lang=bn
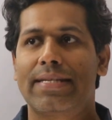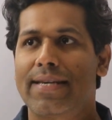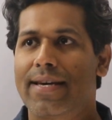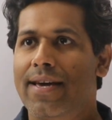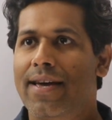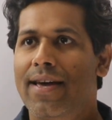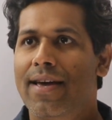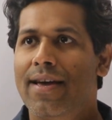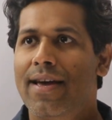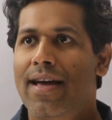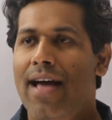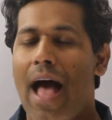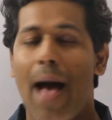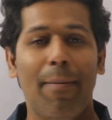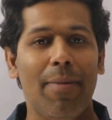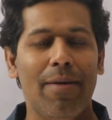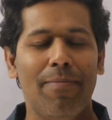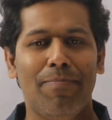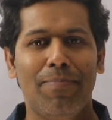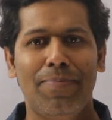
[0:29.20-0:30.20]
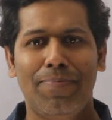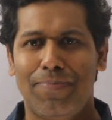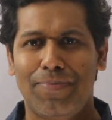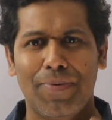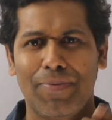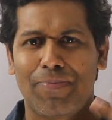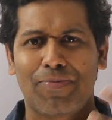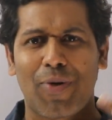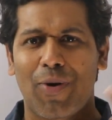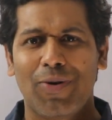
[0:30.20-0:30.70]
আছে আমি
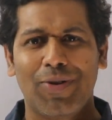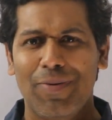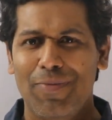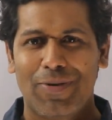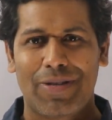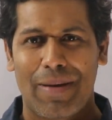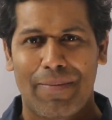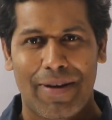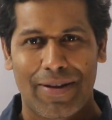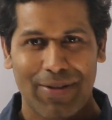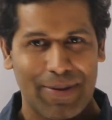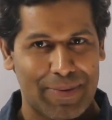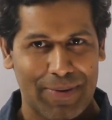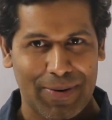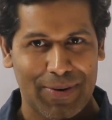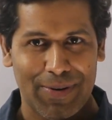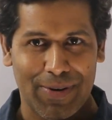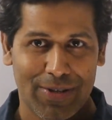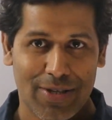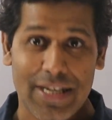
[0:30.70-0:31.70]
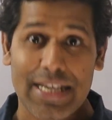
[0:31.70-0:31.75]
তখন তো বুঝতাম না তেমন কোনো